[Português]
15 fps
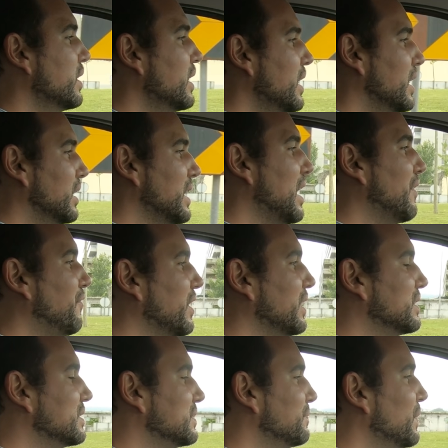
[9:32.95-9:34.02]
Ali à
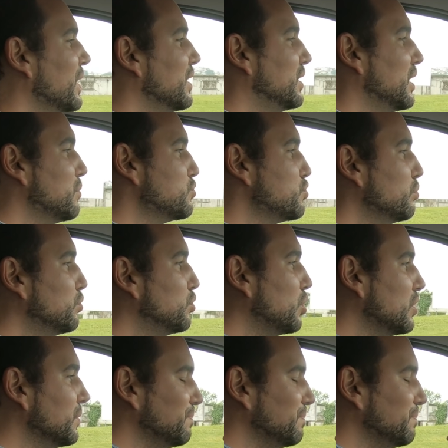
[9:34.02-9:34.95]
frente temos o motor